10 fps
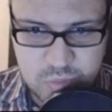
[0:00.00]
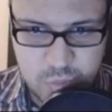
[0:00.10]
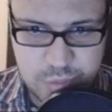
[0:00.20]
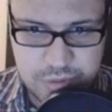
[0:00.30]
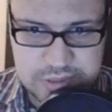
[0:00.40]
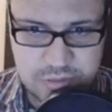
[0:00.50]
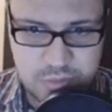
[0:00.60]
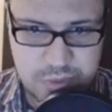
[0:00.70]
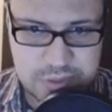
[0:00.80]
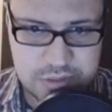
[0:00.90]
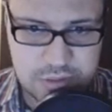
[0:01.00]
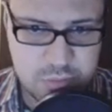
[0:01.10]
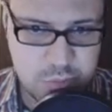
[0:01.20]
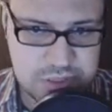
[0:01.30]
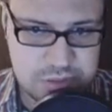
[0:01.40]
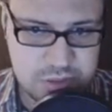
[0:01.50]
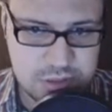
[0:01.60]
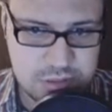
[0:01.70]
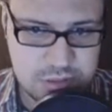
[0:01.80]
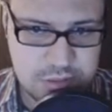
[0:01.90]
Опасно, опасно.
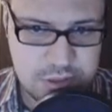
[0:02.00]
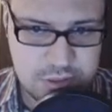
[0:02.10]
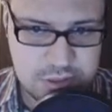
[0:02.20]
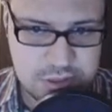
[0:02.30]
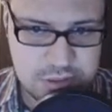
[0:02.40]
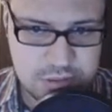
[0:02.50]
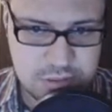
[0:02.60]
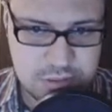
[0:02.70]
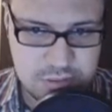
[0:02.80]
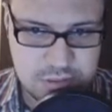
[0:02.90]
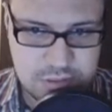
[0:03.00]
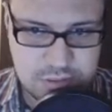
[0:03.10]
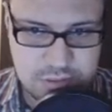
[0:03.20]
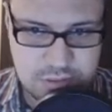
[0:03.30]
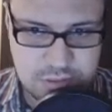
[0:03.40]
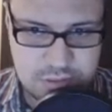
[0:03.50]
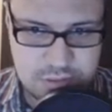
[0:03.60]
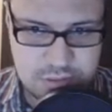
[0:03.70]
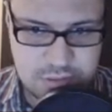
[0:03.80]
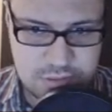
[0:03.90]
Опасности. Галактика. Свалить Малеха.
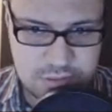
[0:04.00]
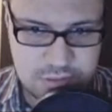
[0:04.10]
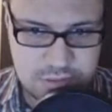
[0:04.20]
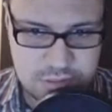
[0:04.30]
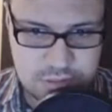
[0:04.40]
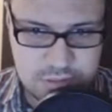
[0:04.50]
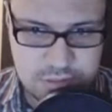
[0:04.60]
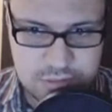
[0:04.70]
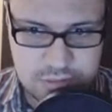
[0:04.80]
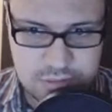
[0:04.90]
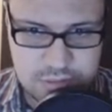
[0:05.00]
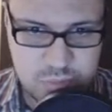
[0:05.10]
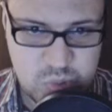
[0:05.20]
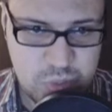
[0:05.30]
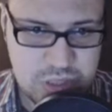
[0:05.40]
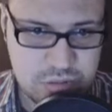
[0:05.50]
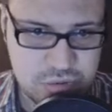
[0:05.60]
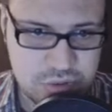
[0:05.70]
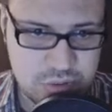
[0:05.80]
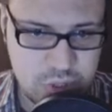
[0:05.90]
Сволочи. Мне медь
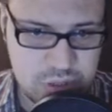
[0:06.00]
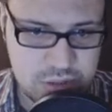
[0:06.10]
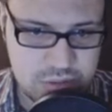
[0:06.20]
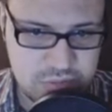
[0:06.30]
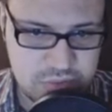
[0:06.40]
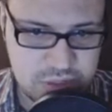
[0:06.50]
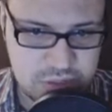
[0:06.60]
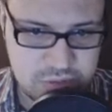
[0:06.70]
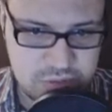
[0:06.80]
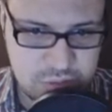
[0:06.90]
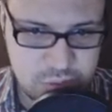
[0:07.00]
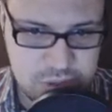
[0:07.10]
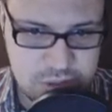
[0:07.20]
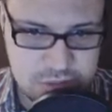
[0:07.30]
нужна, медь. Вот эти руки меди.